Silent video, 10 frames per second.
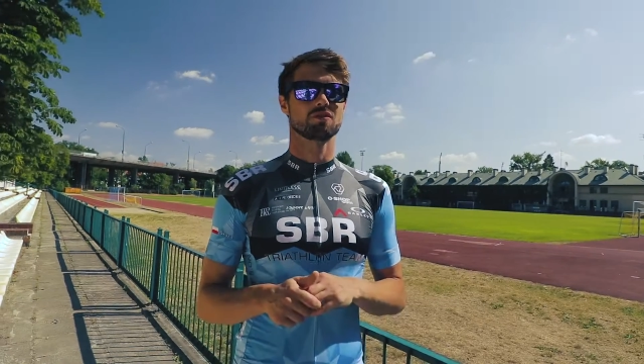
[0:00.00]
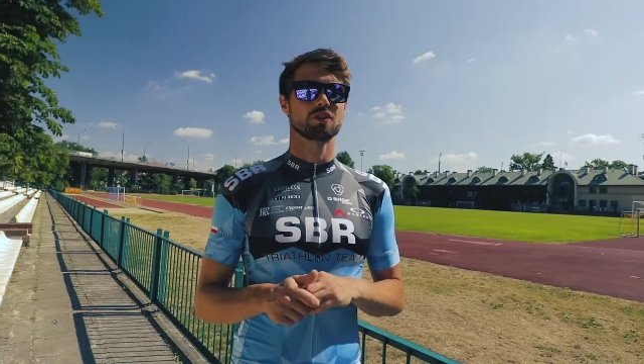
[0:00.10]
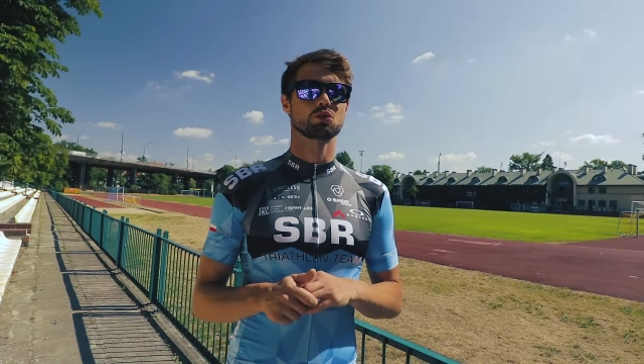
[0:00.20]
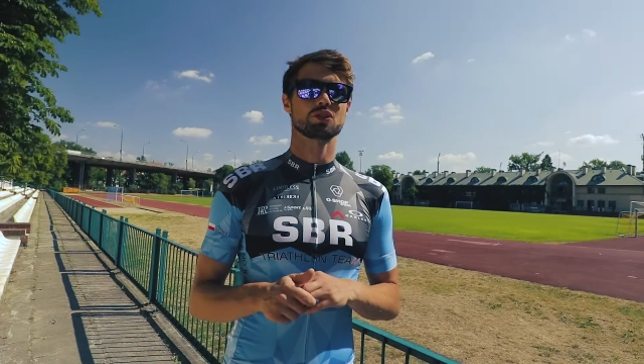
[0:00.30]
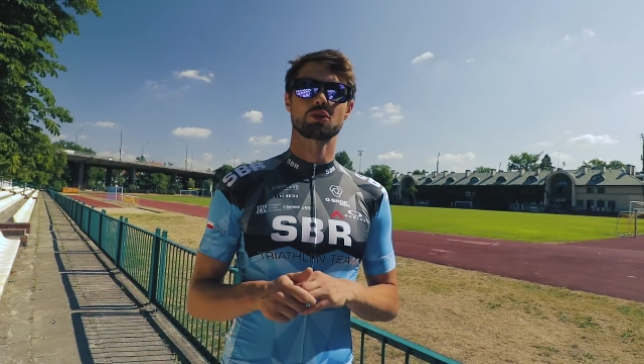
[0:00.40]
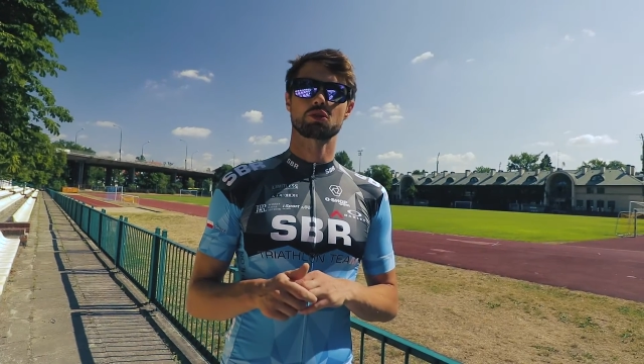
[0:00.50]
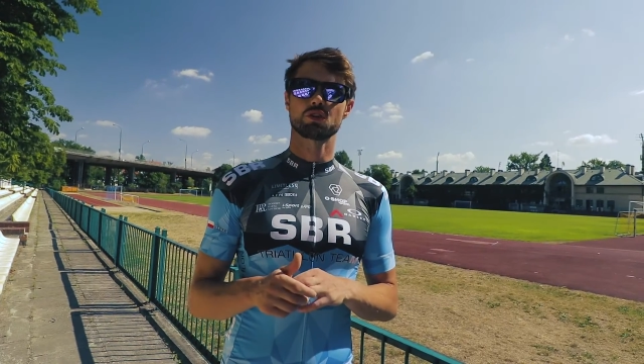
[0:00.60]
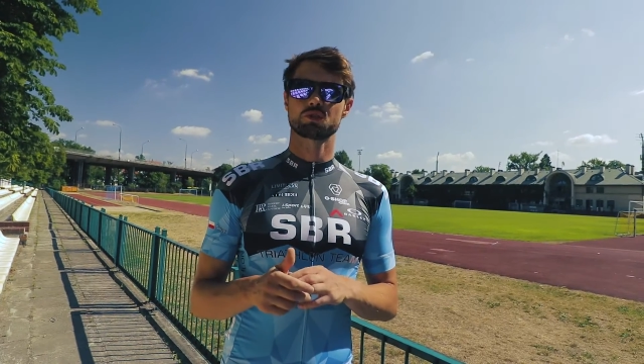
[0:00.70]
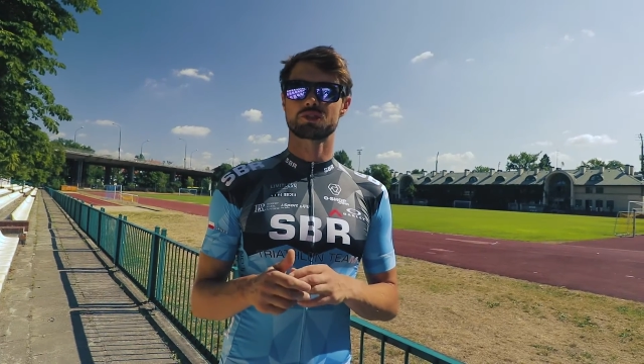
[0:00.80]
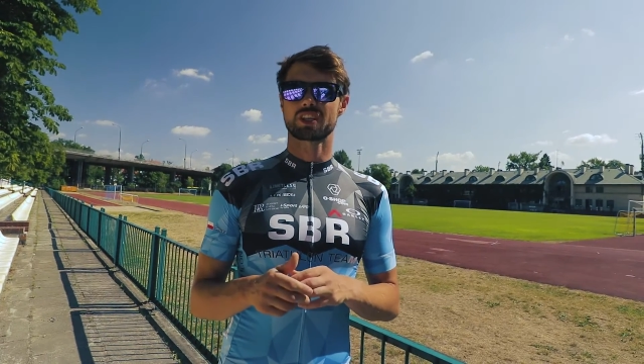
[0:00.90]
Według
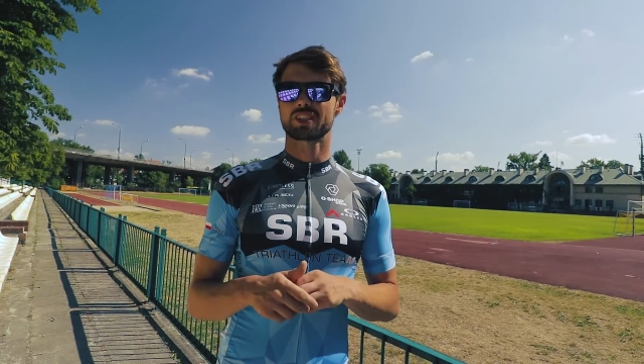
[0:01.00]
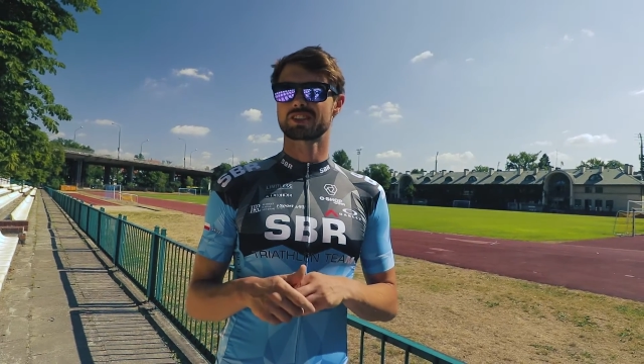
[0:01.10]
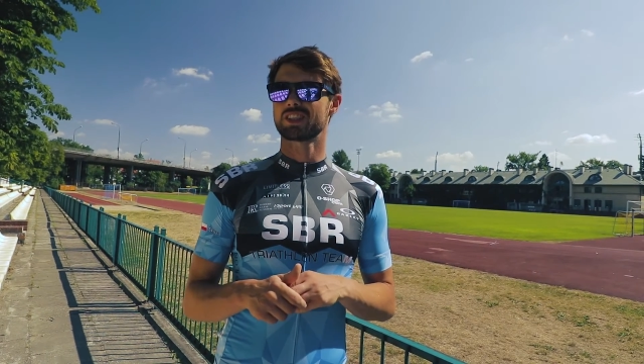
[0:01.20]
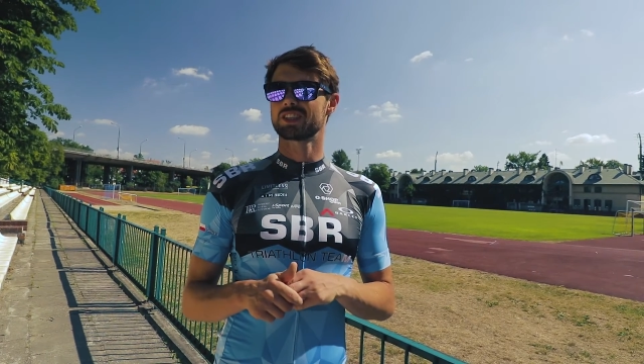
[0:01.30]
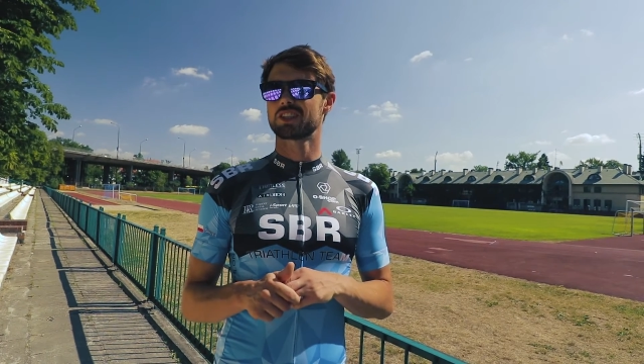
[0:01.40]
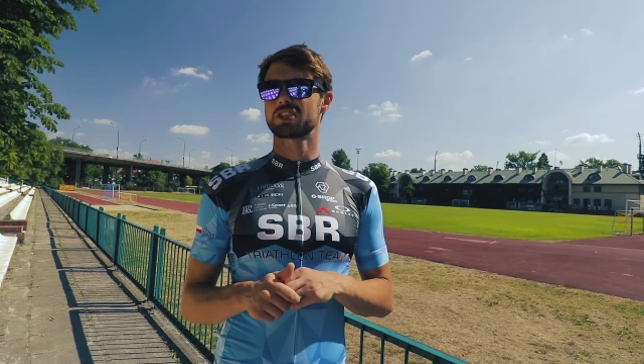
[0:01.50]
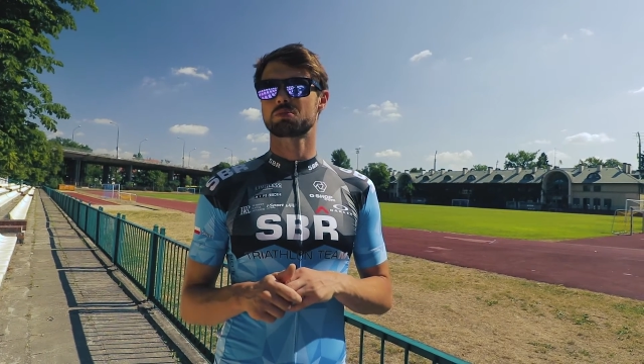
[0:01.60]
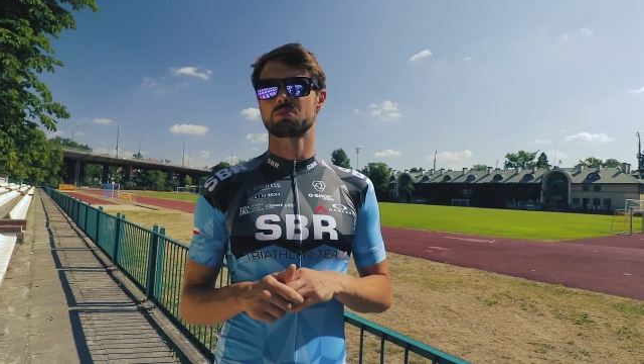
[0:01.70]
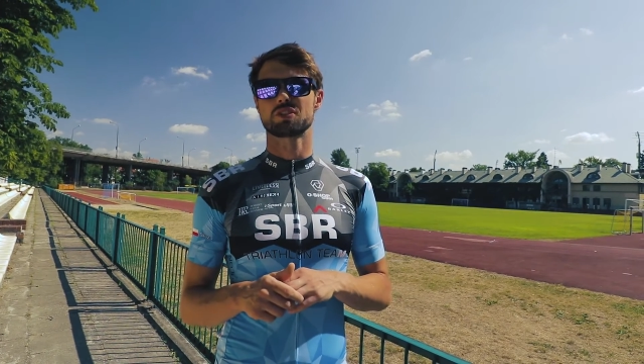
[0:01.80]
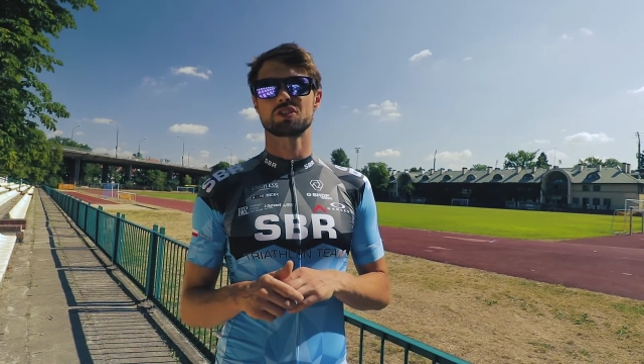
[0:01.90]
naukowców zalecane
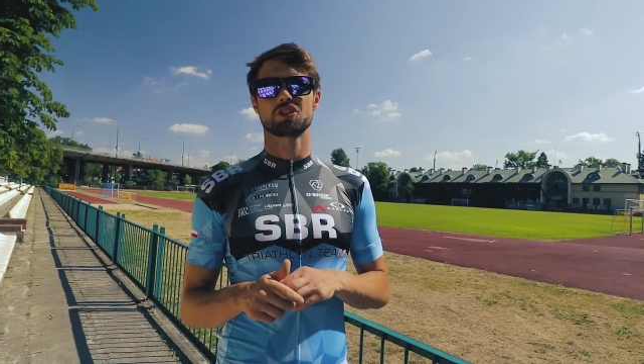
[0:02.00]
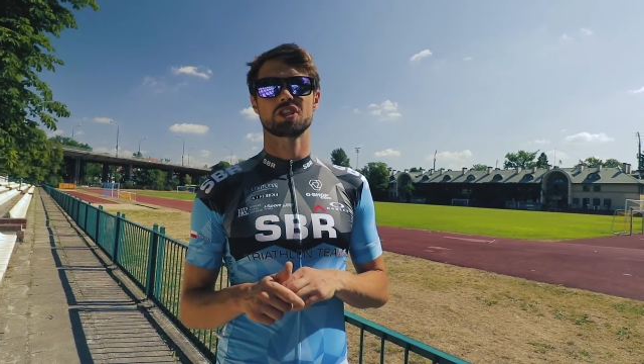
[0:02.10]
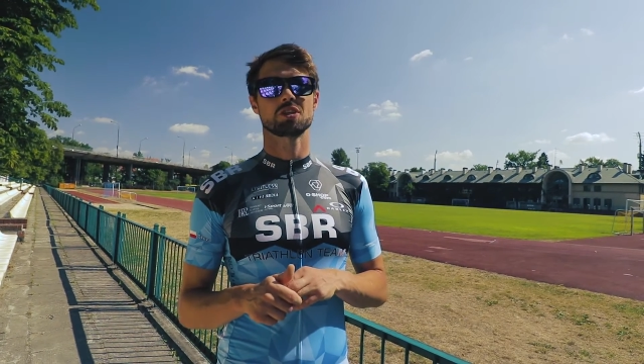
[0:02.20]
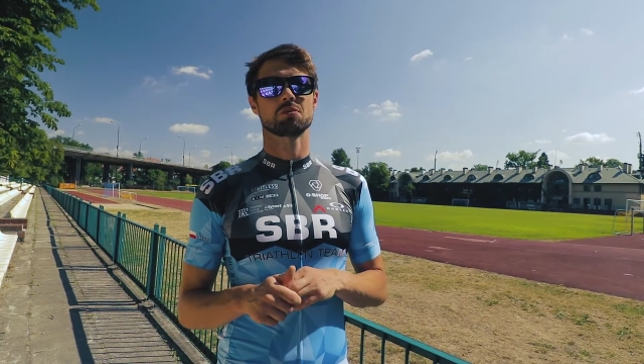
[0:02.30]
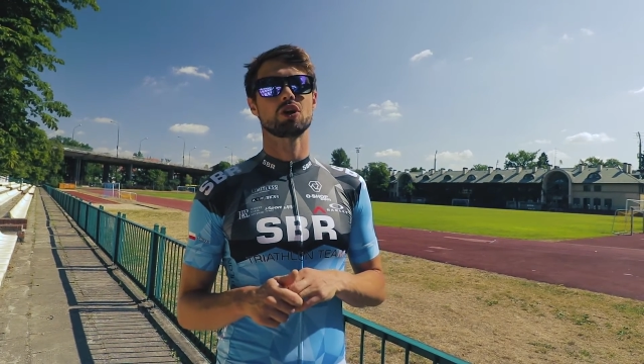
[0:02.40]
jest między 7